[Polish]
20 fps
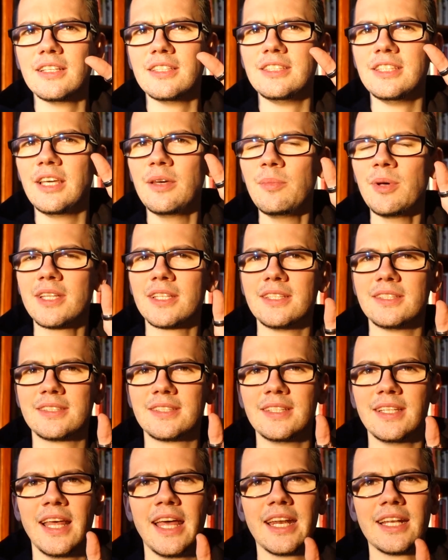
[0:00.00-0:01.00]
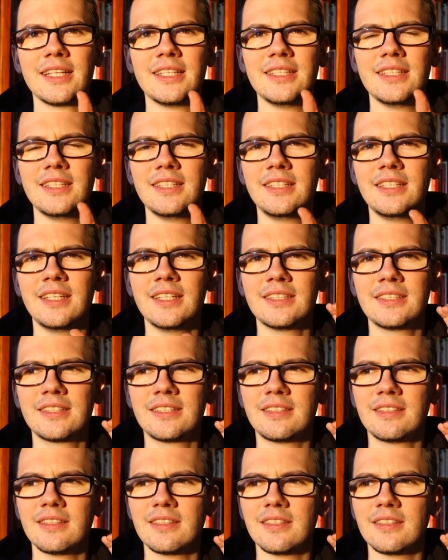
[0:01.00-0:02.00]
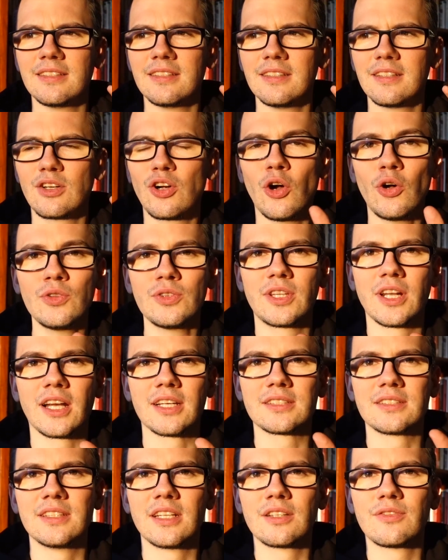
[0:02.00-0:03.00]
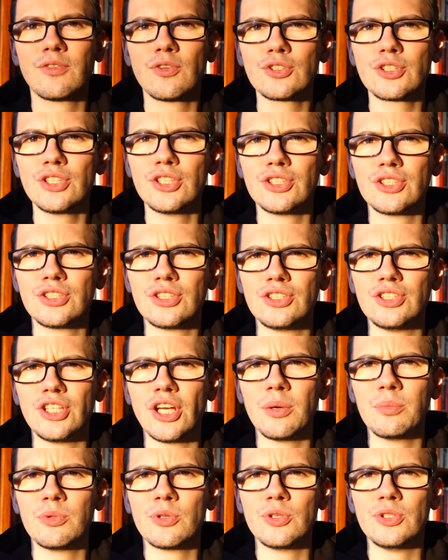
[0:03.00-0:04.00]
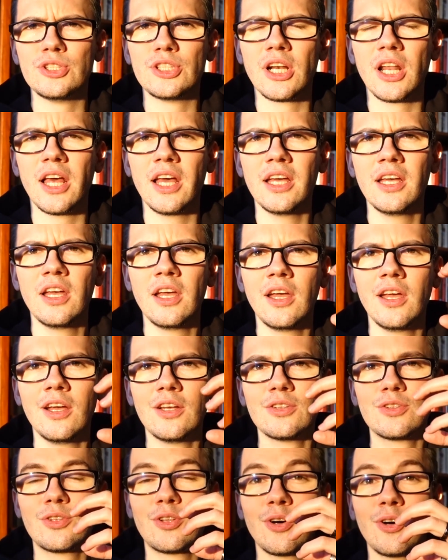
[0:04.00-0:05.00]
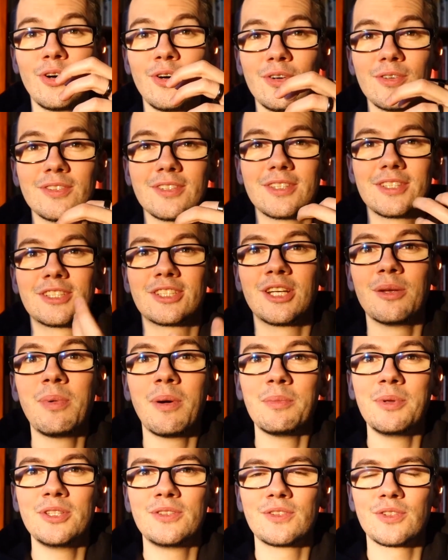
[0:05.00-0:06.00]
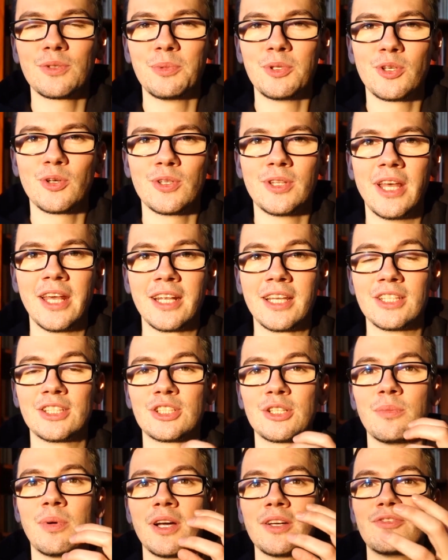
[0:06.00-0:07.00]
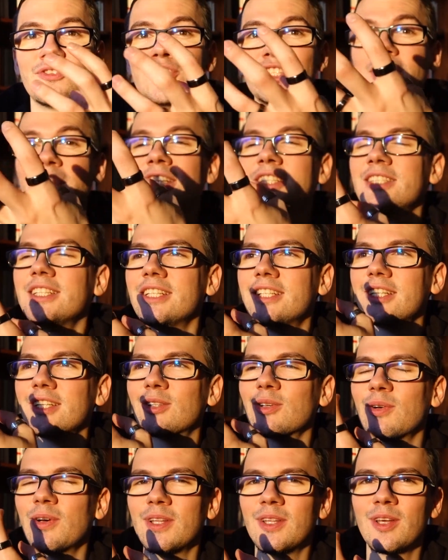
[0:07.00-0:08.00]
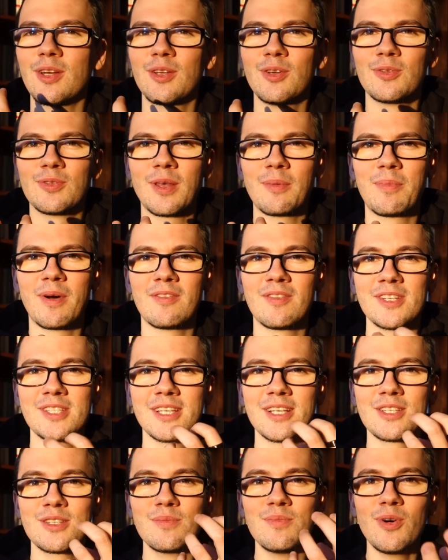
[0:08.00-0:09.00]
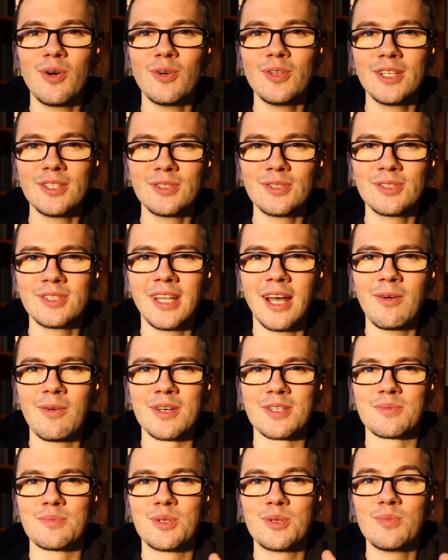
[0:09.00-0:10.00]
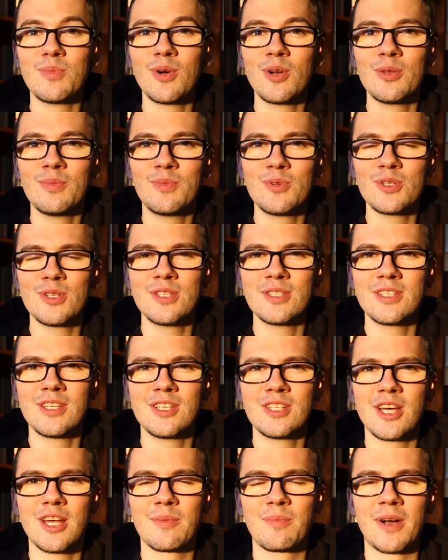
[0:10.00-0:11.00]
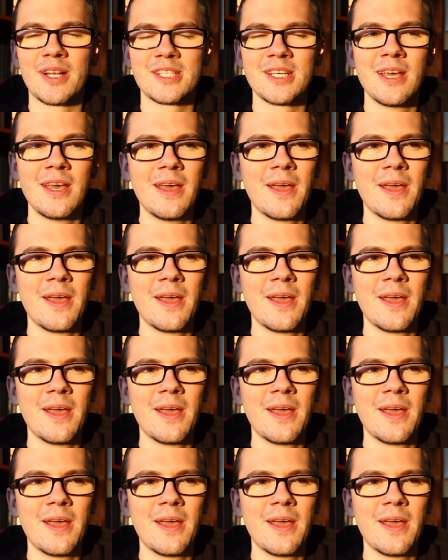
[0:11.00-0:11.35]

nie ma tej synergii i jest yy, kontrast, na dworze jest ciemno i źle, to trzeba mieć sobie tą energię, trzeba wcześniej się tą energią napawać, tak żeby ona została, żebyśmy mogli później z niej czerpać.